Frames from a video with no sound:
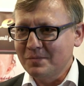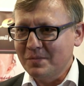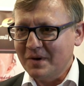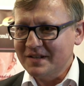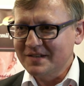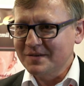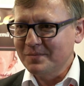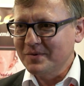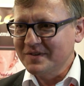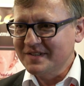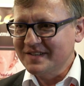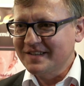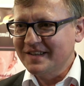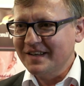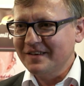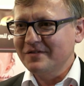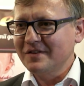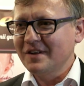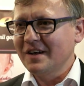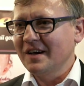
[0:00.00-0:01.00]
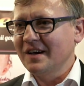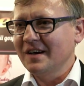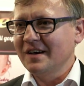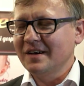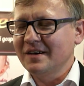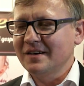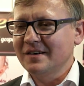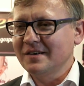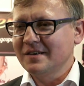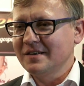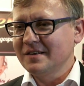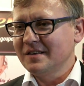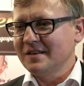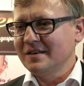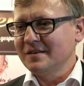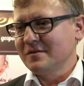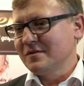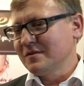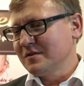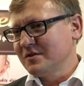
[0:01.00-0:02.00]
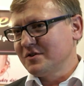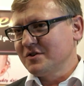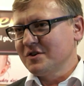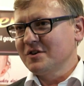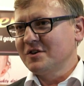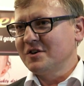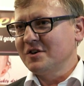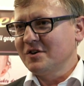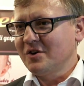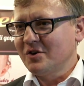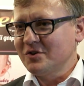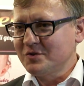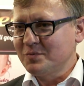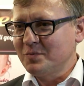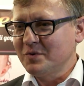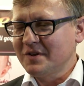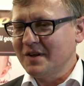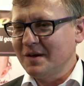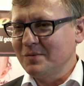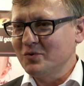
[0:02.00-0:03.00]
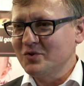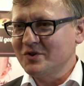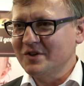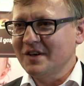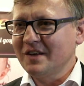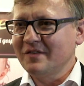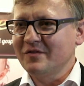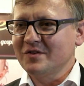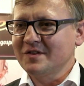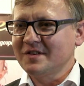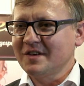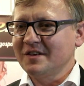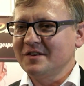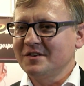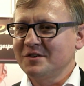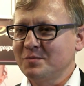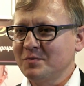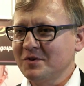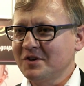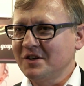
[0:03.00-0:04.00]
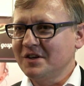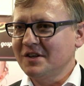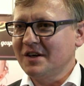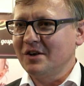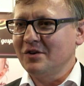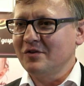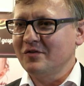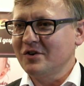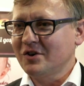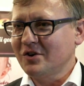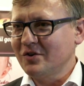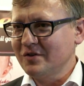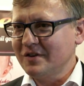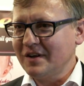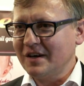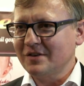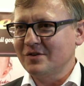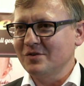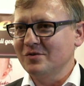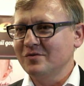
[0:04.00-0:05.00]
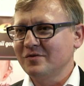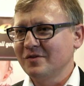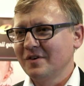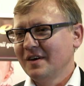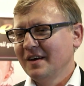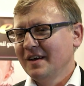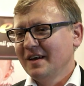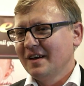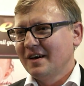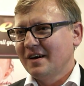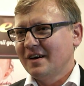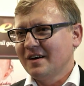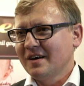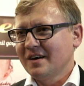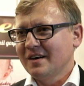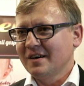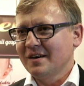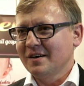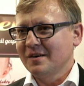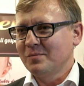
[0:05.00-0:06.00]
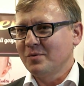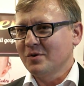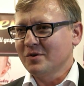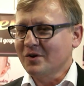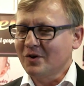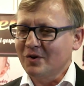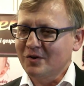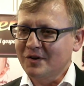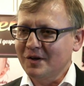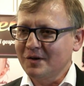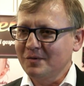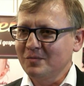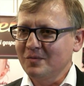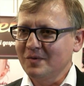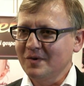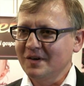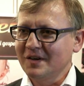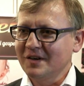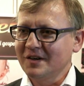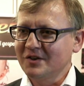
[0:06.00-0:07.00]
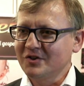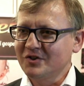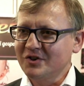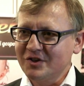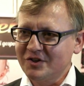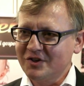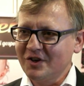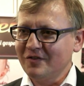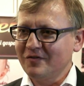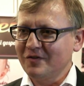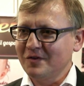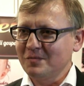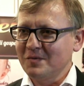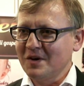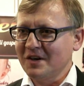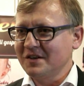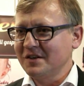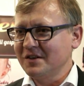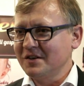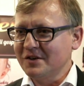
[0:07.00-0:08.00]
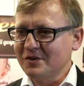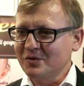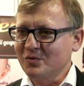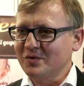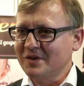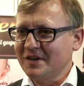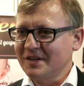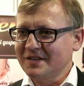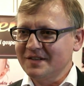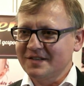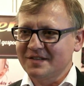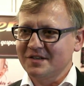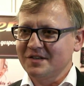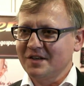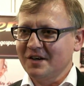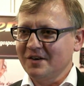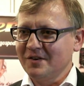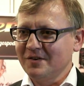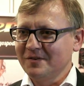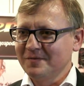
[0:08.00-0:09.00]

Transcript: bardzo pozytywne, no, dzięki choćby temu, że nawiązaliśmy kilka nowych kontaktów e, pod kątem e, sieciowym, jak i rynku tradycyjnego.